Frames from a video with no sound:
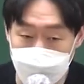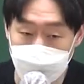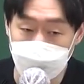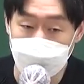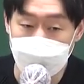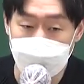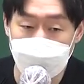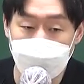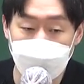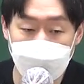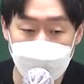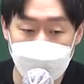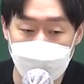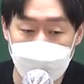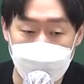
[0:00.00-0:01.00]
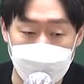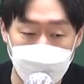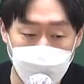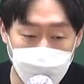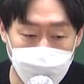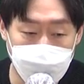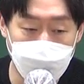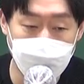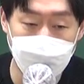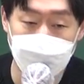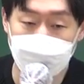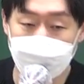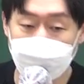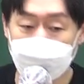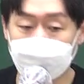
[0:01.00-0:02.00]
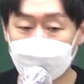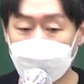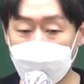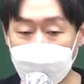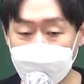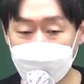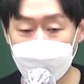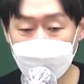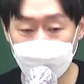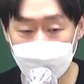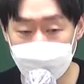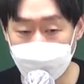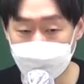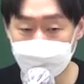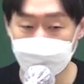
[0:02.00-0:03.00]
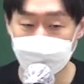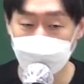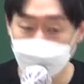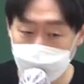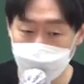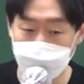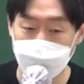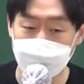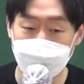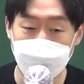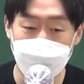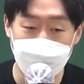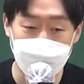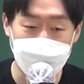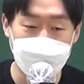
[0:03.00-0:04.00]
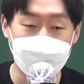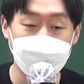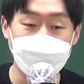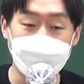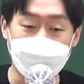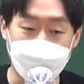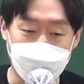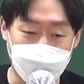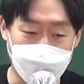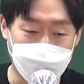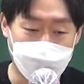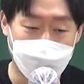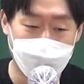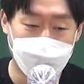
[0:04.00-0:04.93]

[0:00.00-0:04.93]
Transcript: 거죠. 이해를 못하고 그냥 우리 에이치에스 코드 막 무턱대고 암기하면 힘들잖아요.